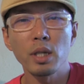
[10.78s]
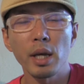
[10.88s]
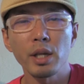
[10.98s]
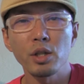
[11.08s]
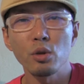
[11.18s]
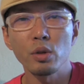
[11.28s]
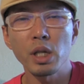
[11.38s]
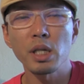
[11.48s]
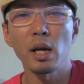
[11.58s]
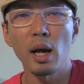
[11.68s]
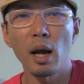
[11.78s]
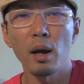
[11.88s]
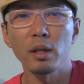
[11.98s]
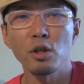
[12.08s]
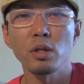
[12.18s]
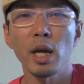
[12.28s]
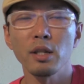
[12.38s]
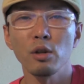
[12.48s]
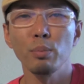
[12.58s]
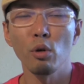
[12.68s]
赤十字社が主催
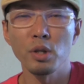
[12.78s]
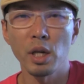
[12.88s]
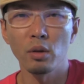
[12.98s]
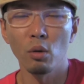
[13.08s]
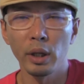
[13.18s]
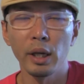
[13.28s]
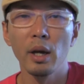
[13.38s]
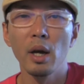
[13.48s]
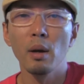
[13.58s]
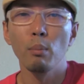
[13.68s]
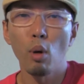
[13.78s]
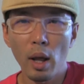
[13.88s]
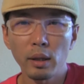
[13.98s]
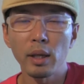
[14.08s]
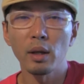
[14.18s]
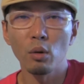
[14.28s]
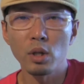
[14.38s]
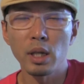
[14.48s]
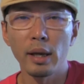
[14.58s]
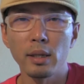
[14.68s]
するプロジェクトにボランティアと
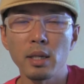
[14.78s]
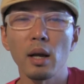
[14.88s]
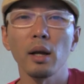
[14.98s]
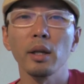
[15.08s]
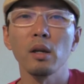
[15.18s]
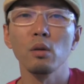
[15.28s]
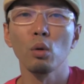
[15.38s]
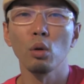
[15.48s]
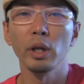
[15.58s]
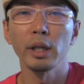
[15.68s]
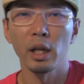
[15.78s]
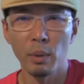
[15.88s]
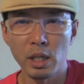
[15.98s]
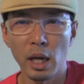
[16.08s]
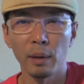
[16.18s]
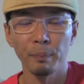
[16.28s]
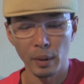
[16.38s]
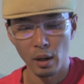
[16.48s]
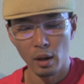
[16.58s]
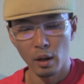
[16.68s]
して参加できることになりました。
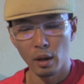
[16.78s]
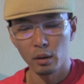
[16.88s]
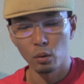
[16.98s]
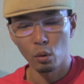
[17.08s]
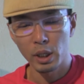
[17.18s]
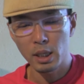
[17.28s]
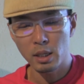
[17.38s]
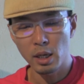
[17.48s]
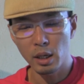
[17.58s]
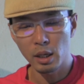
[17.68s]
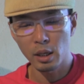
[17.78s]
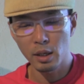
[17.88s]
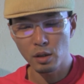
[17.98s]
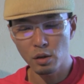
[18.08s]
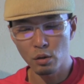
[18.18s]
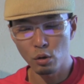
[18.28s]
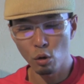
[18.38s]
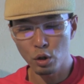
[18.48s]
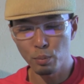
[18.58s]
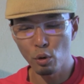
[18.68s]
日赤
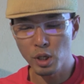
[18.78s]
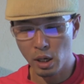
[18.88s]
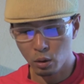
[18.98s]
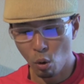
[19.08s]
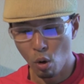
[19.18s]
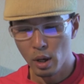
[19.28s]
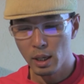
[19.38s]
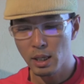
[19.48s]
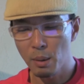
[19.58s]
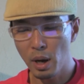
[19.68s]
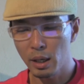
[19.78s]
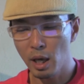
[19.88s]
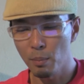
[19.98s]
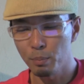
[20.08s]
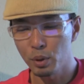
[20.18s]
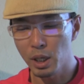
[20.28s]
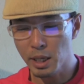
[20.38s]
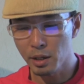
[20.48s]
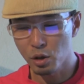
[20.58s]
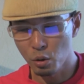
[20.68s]
キッズクロスプロジェクトサマーキャンプ
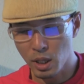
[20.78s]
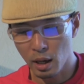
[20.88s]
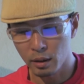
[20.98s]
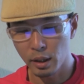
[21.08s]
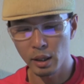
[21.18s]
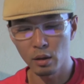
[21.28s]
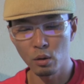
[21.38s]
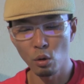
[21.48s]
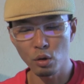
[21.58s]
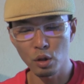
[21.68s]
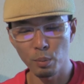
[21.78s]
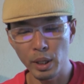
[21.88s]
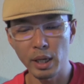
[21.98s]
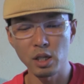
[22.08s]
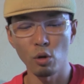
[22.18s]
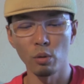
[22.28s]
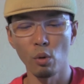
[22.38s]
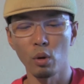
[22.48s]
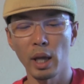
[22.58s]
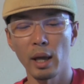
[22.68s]
2013in クロスビレッジという
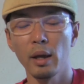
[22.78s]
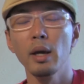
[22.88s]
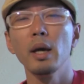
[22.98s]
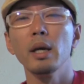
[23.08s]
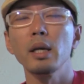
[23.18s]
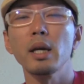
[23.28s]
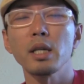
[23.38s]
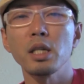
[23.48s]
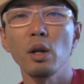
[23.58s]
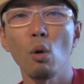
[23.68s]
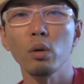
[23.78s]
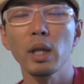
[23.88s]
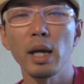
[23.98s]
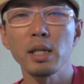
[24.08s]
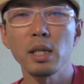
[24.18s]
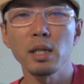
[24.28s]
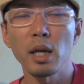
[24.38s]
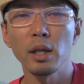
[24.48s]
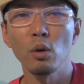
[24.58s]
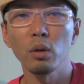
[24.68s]
もので、東日本大震
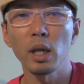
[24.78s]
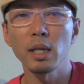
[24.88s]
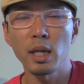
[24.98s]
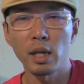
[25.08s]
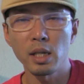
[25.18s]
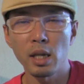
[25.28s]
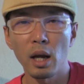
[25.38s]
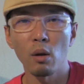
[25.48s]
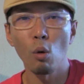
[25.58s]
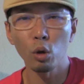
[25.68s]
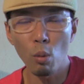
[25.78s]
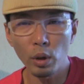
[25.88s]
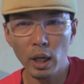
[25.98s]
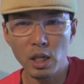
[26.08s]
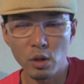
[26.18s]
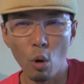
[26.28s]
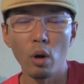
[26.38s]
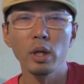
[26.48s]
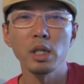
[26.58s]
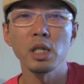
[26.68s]
災によって被災した子どもたちを
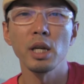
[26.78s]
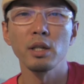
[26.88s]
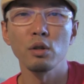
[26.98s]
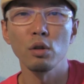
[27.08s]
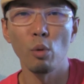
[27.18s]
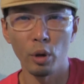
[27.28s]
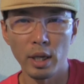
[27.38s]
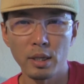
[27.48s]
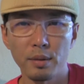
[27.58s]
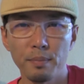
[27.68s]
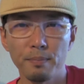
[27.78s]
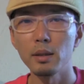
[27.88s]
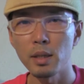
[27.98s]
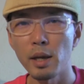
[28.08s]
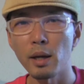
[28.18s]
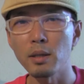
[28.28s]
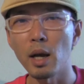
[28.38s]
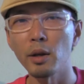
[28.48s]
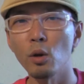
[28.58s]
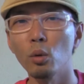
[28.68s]
支援するものです。生活
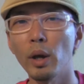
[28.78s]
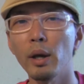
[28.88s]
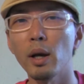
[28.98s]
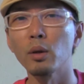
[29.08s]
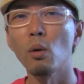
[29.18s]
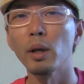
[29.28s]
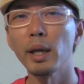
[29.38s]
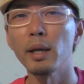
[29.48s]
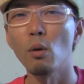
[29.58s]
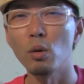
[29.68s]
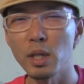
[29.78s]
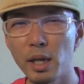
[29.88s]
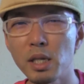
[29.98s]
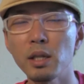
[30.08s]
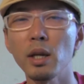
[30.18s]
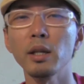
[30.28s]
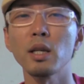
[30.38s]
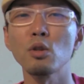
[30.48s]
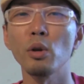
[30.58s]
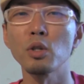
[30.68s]
環境の変化とかでこう精神的
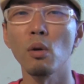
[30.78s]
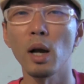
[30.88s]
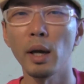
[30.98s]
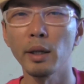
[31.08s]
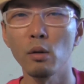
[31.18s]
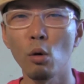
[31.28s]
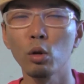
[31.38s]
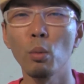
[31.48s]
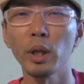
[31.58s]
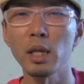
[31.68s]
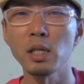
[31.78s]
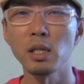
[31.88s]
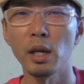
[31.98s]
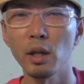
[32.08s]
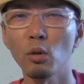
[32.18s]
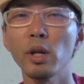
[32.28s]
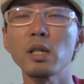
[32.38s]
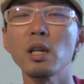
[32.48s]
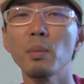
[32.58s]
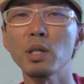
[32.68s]
なストレスを抱えている子どもたちってきっといらっ
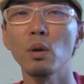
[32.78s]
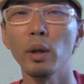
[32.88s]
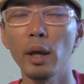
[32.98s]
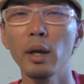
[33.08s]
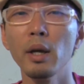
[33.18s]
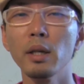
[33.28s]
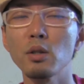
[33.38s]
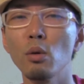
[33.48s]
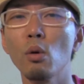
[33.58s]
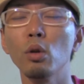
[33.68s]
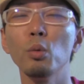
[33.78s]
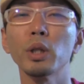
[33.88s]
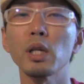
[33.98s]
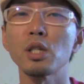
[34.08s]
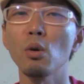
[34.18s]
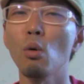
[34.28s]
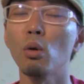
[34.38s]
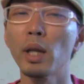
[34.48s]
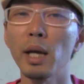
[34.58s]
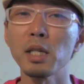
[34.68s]
しゃいますよね。そういう子どもたちを
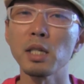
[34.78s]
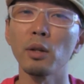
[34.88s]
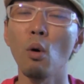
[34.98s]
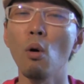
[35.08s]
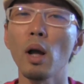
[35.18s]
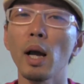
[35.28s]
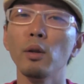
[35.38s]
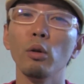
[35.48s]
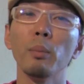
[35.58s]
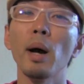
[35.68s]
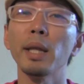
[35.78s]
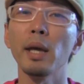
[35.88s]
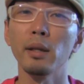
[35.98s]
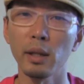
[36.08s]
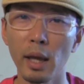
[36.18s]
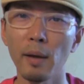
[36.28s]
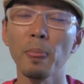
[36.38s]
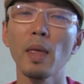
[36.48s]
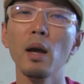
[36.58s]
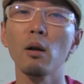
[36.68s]
こう大自然の北海道に招いて、